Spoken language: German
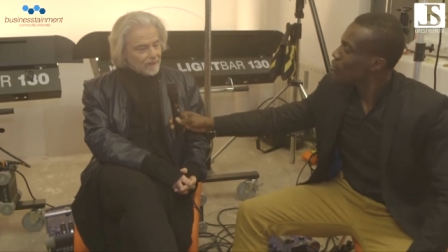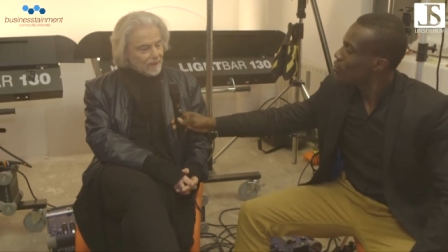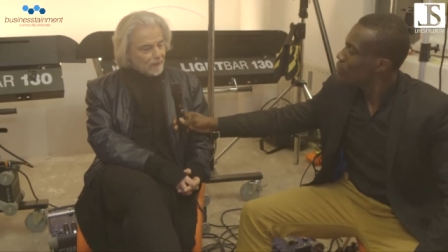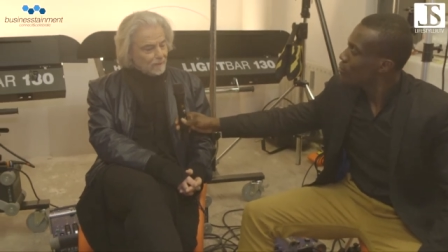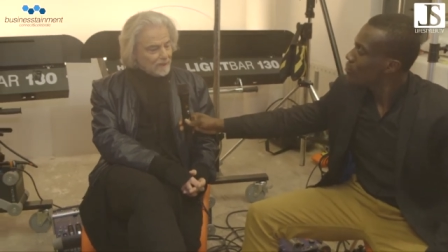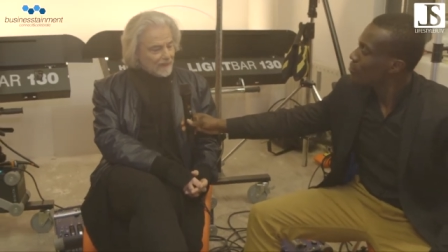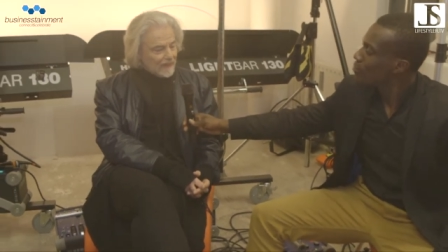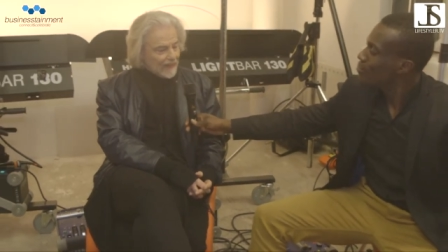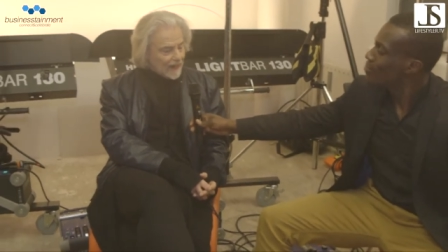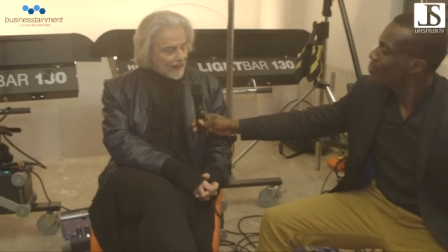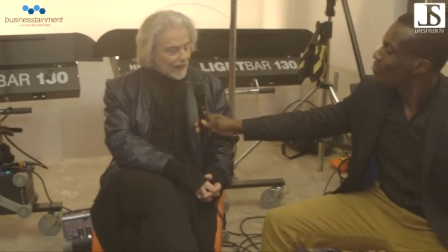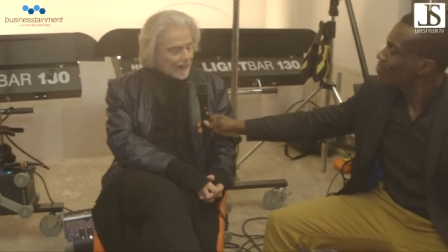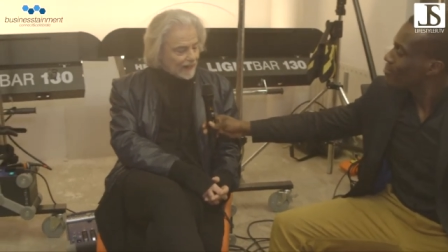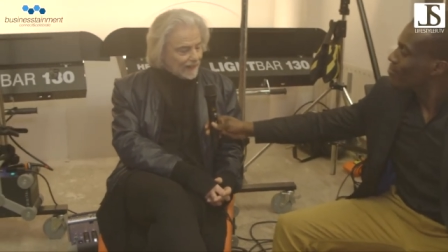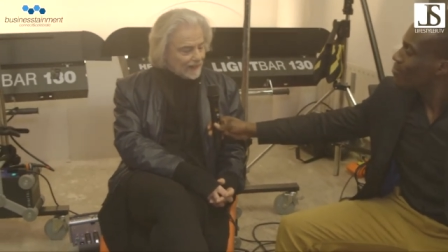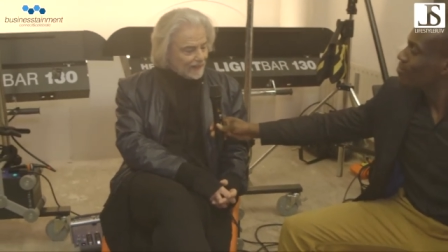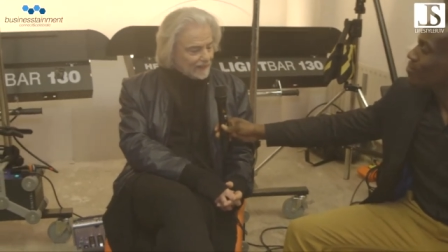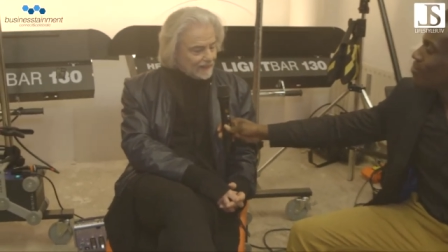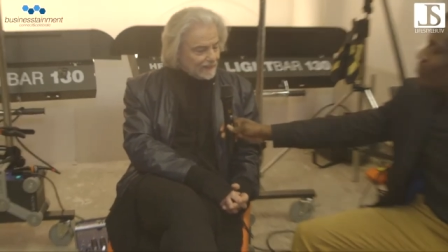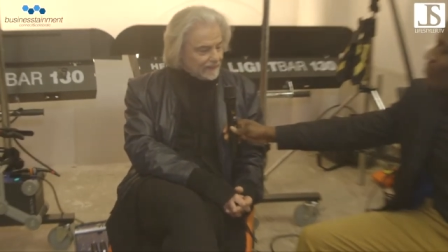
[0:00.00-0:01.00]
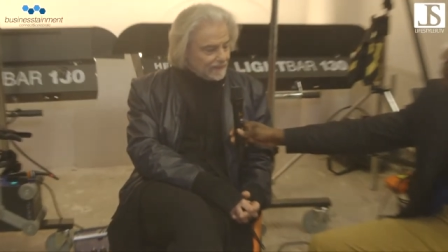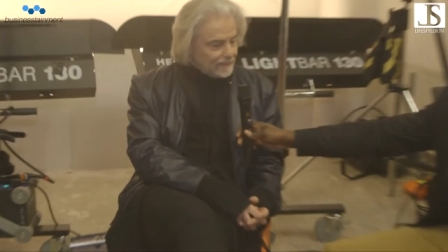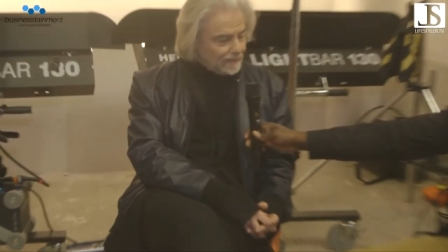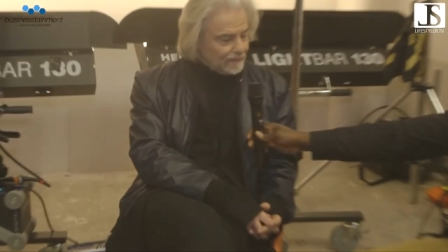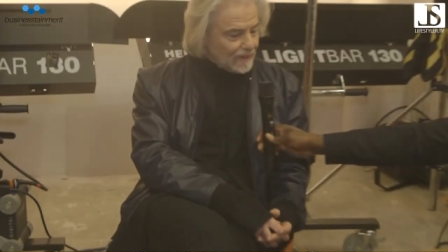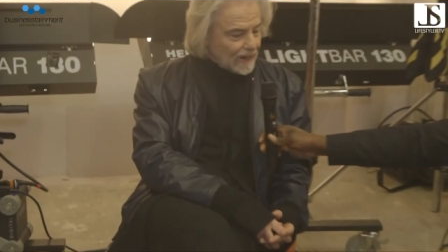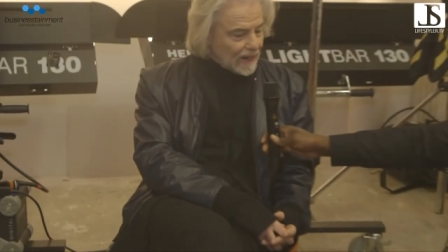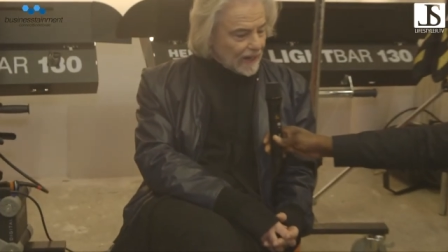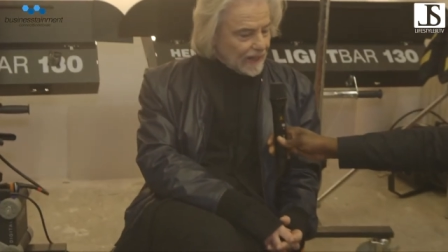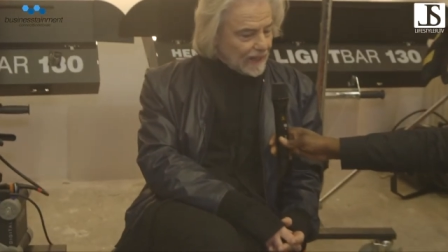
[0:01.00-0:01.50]
glaube ja,
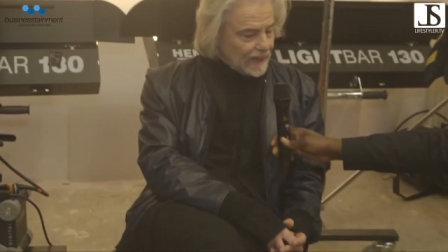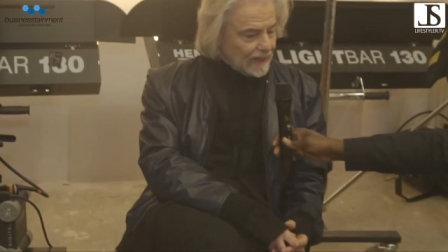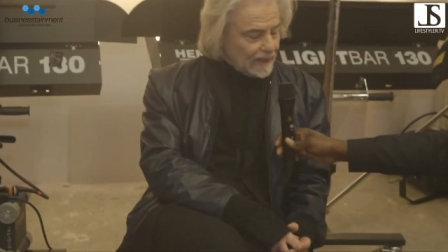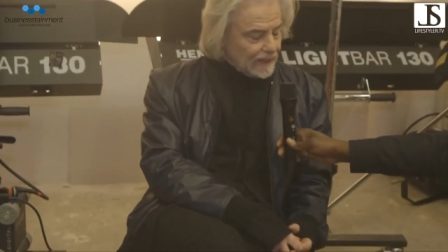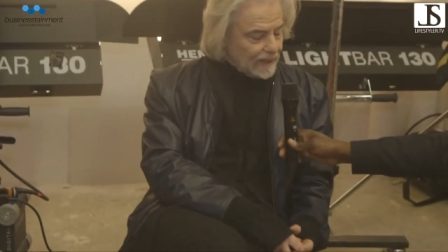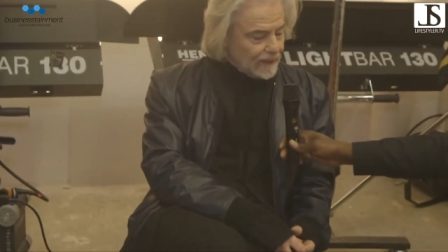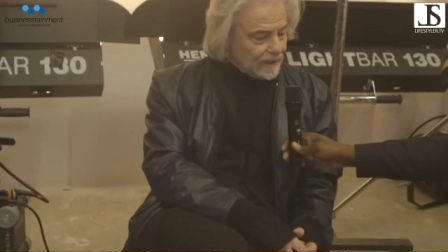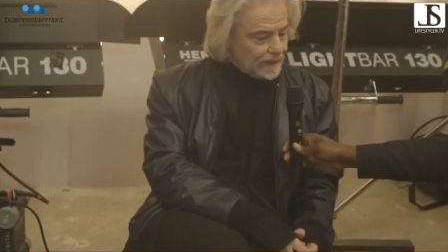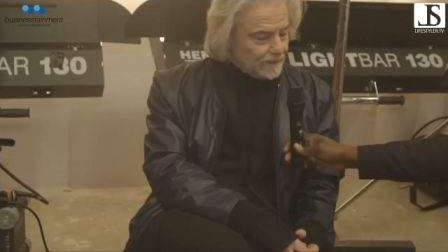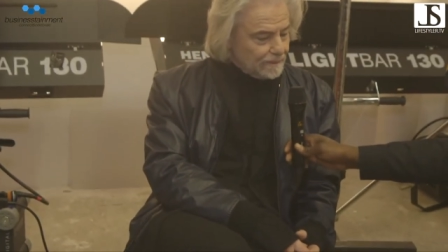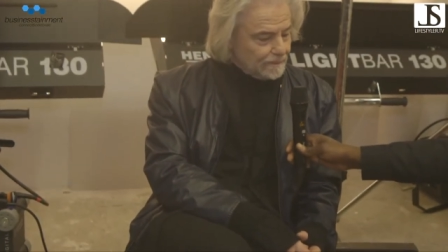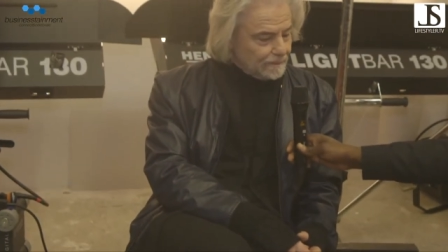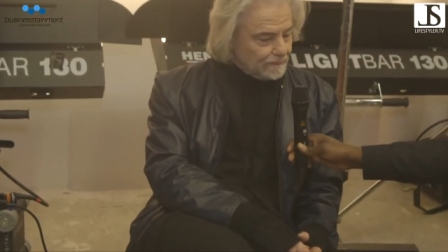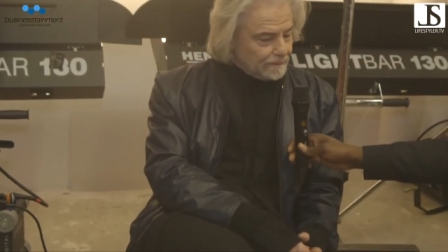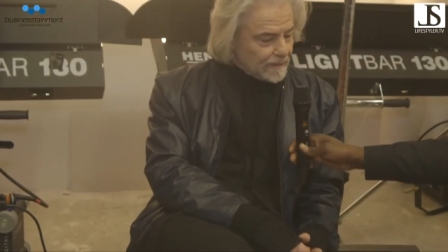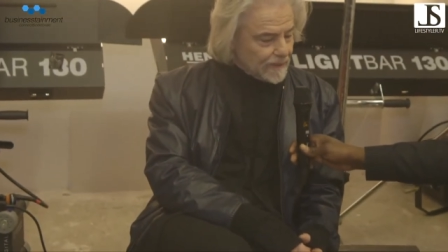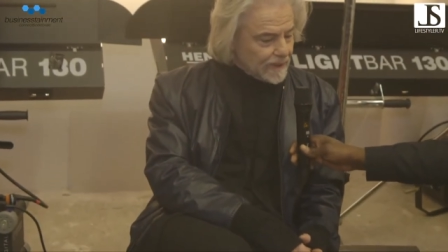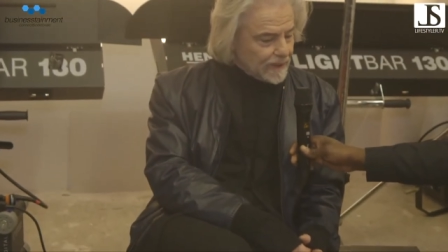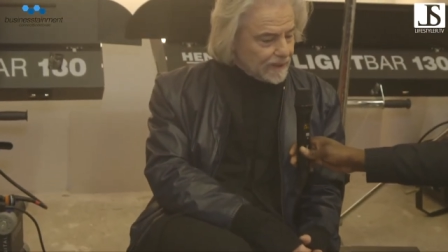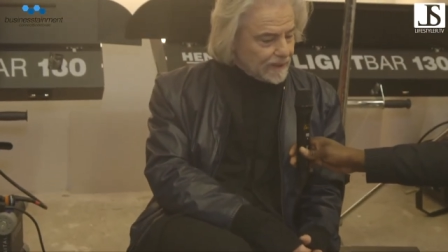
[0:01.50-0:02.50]
weil ähm,